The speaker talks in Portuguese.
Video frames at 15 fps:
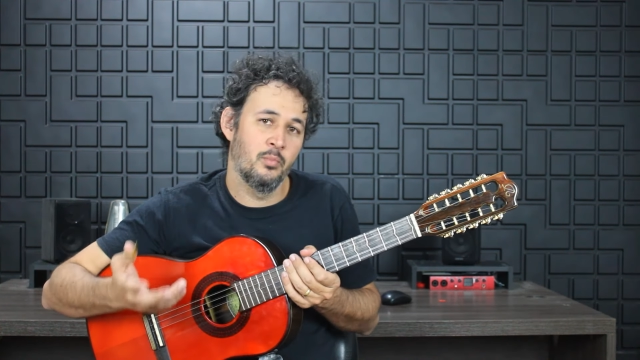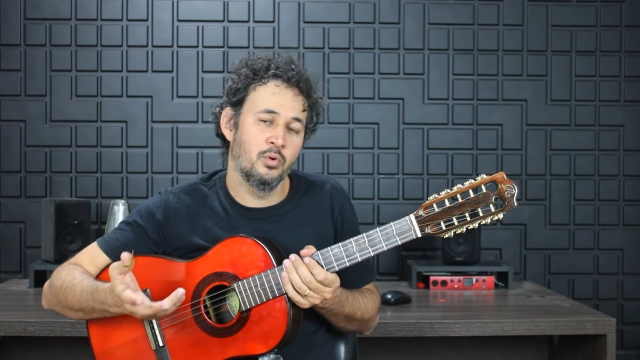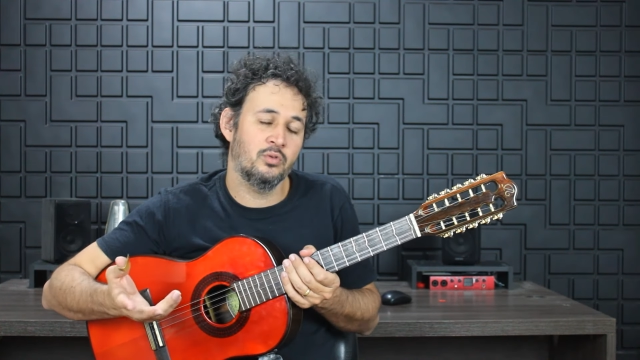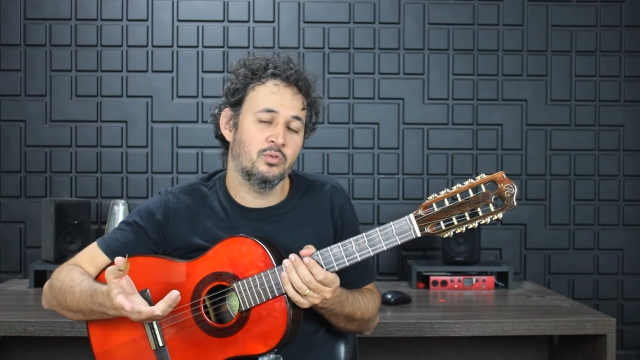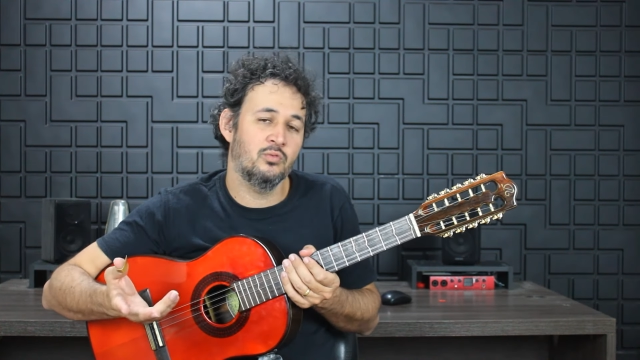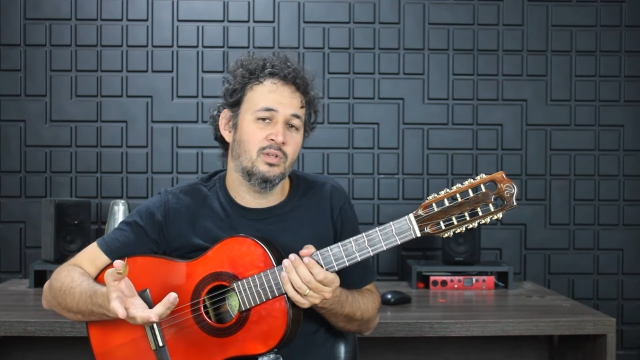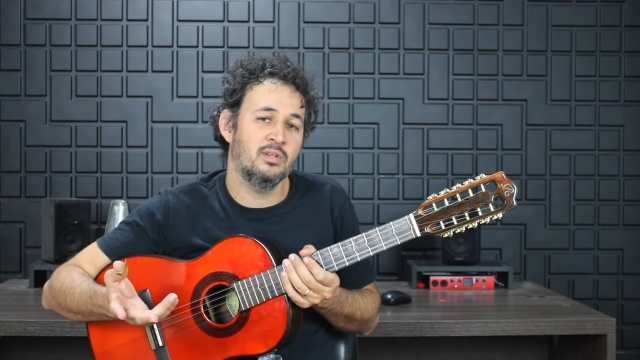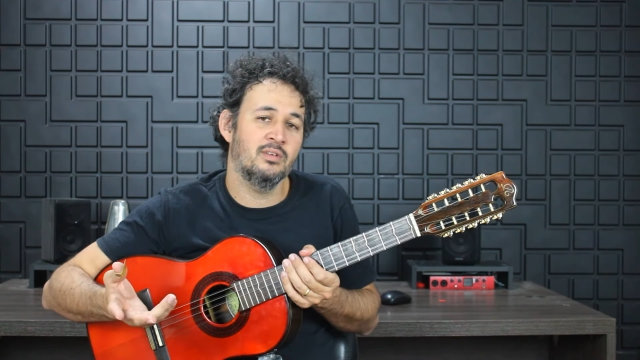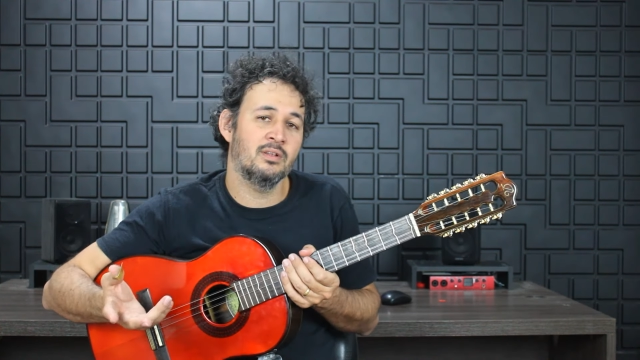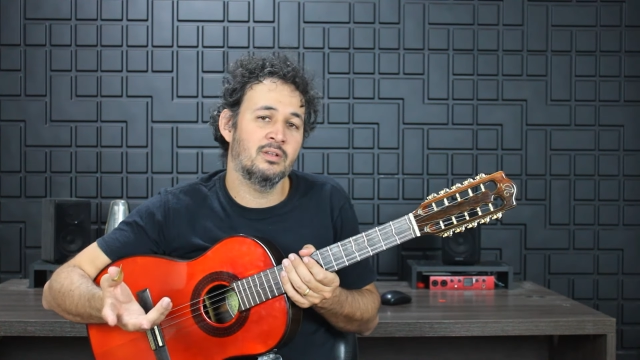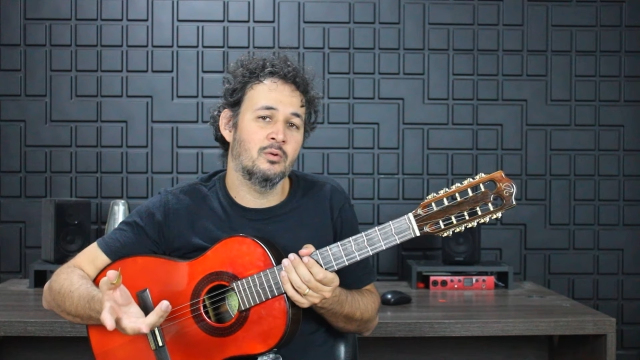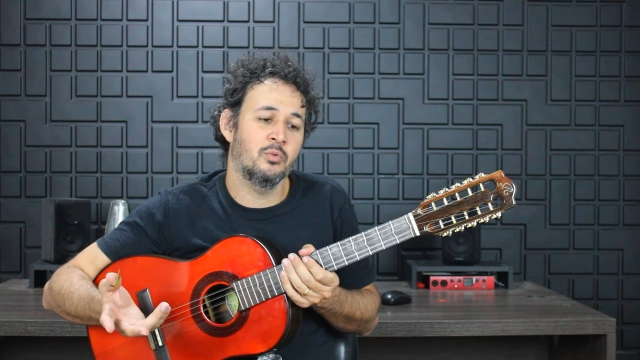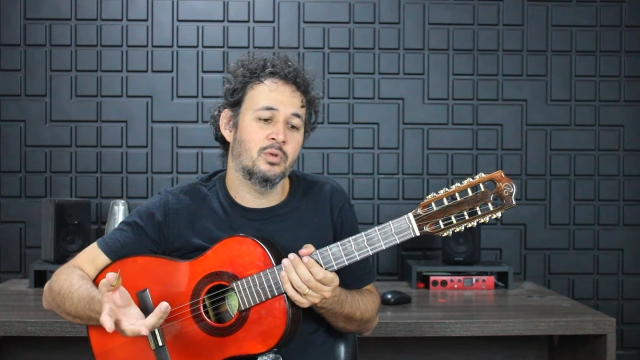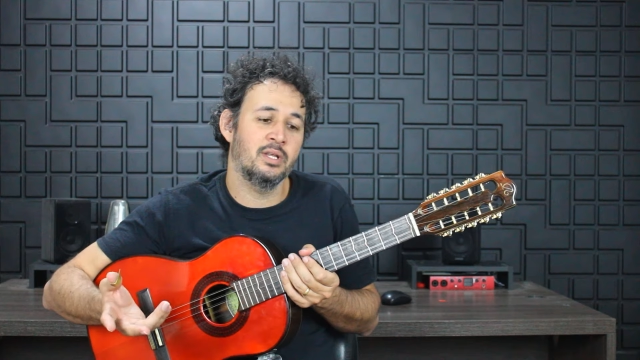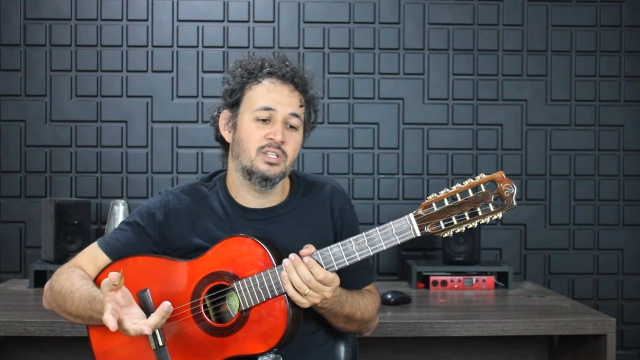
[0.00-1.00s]
muitos vídeos ele
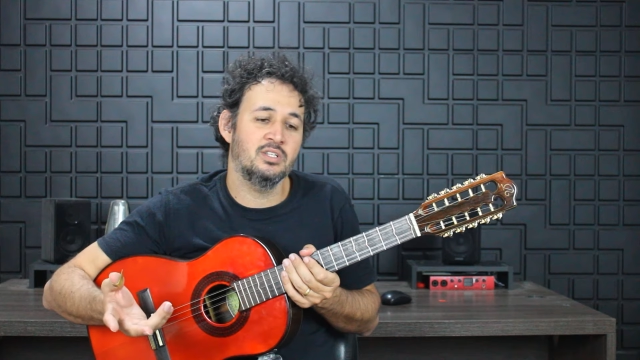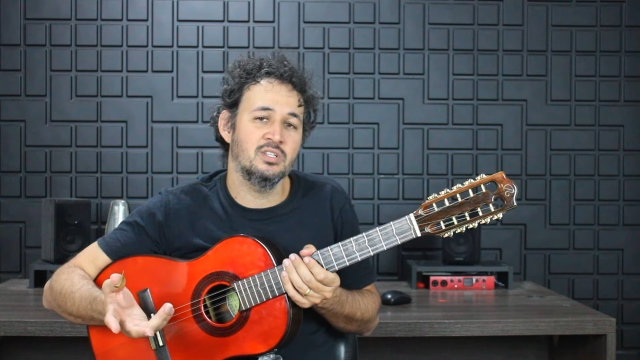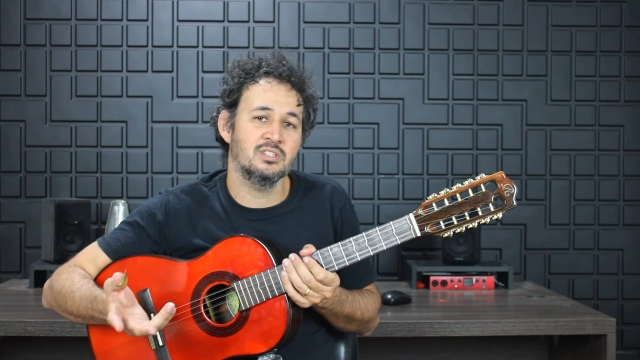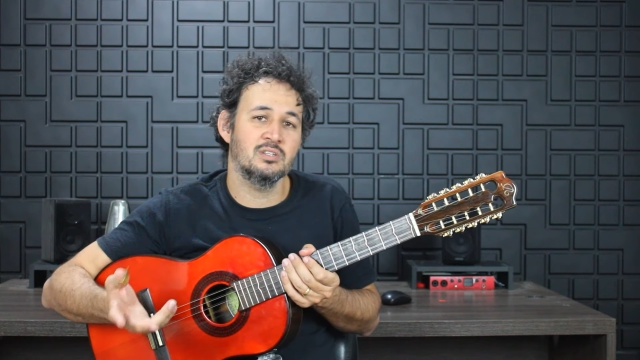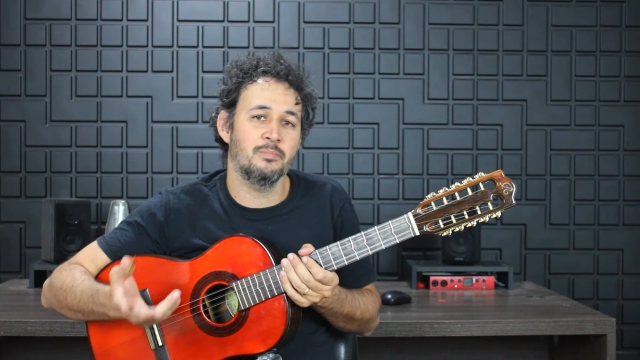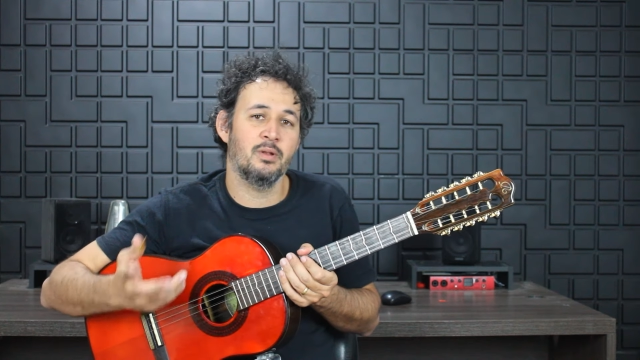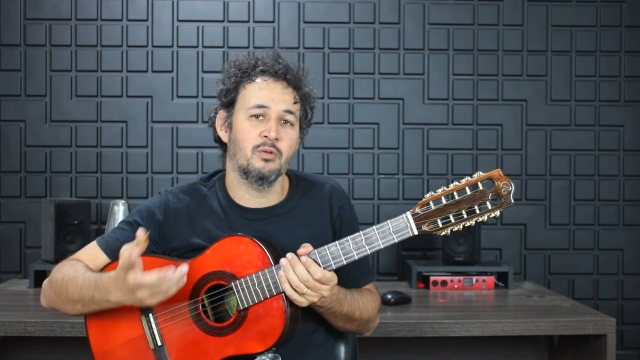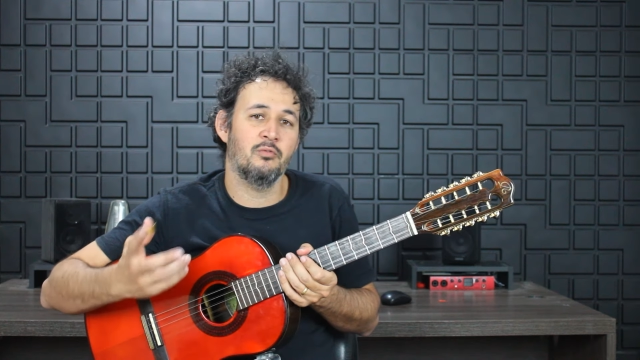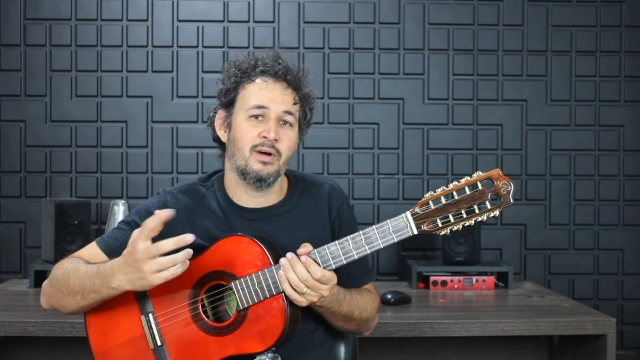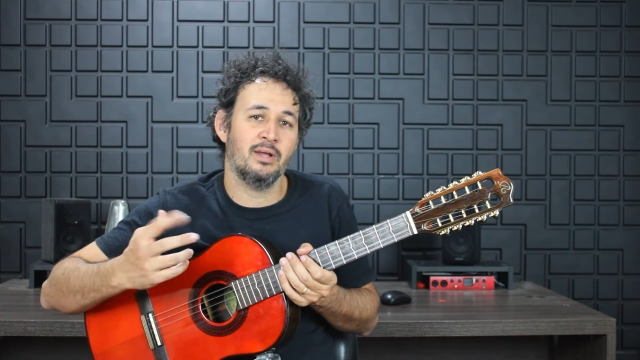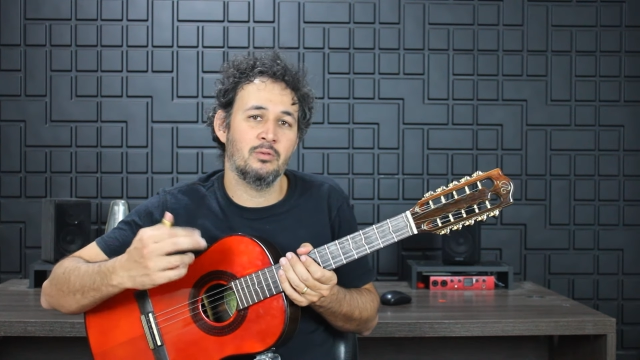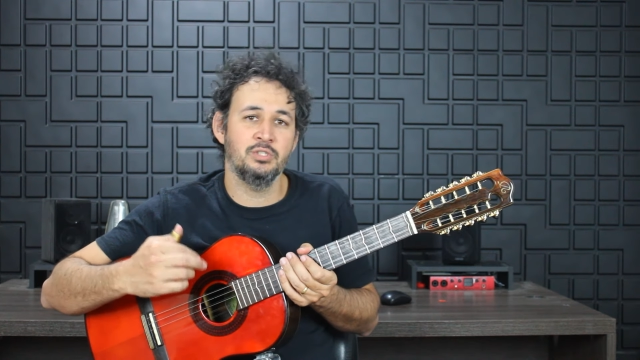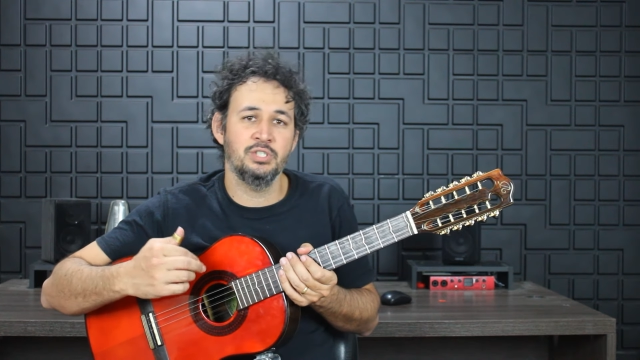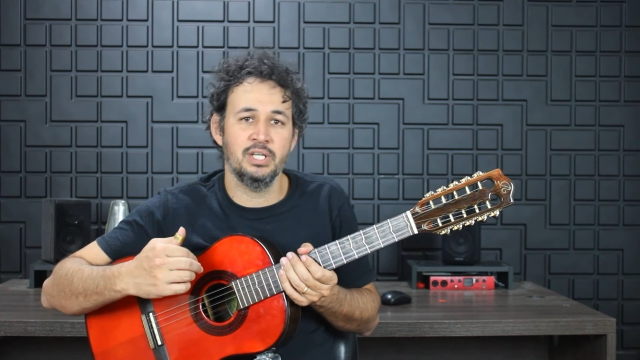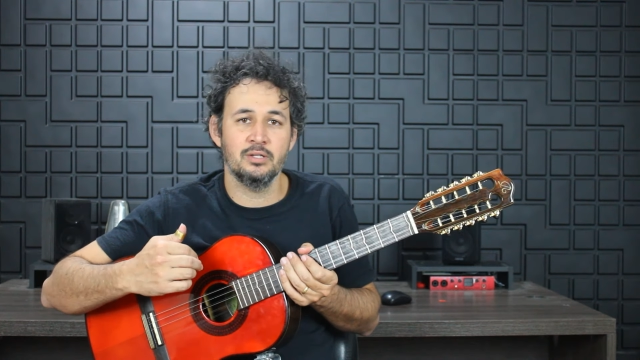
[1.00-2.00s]
não monetiza pelo fato
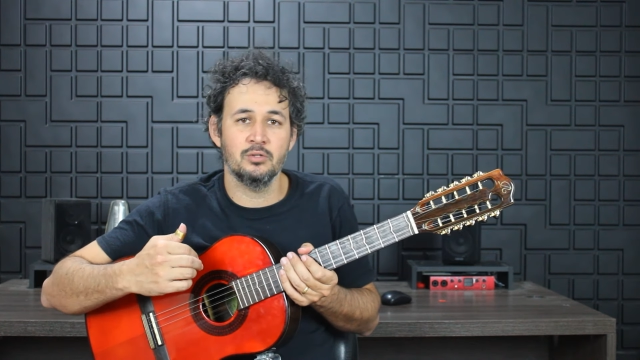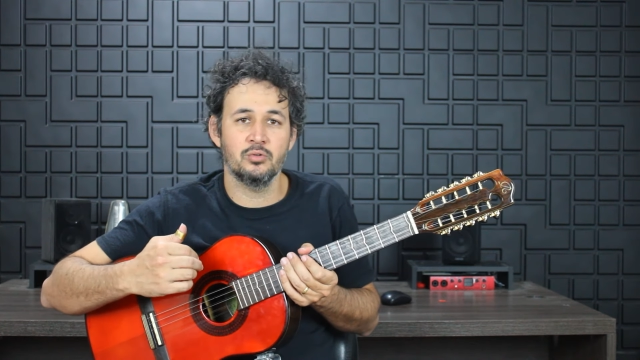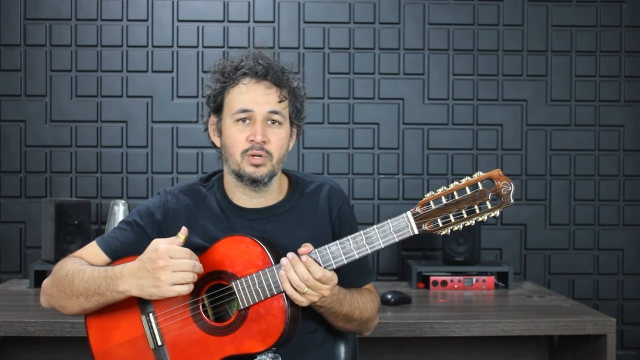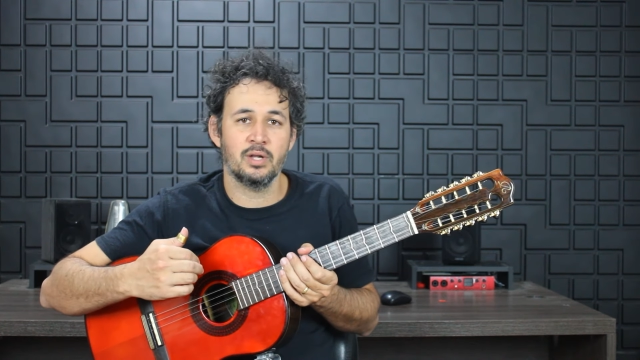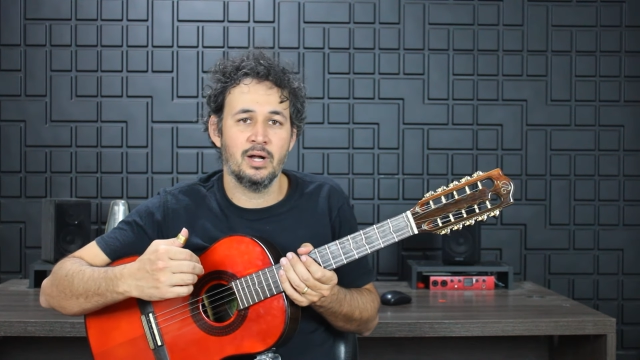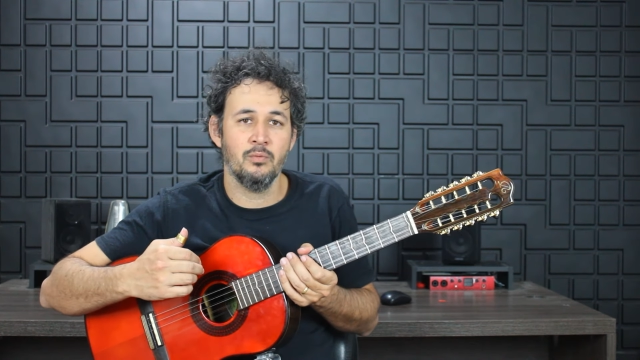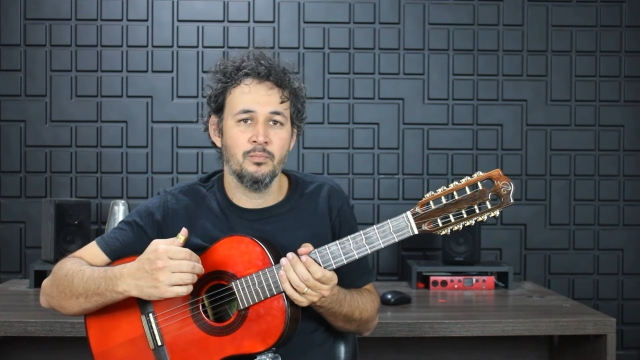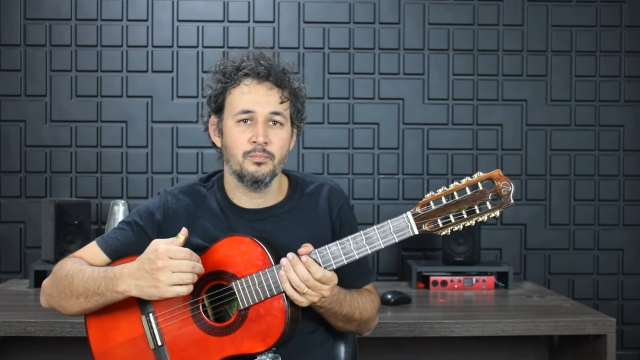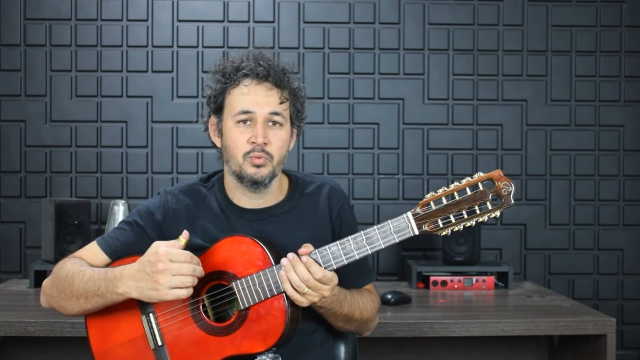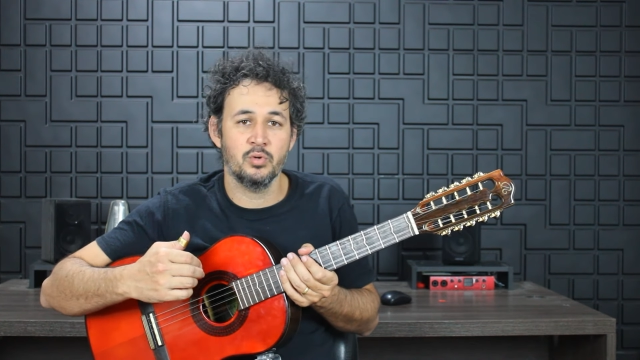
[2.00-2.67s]
de direito autoral,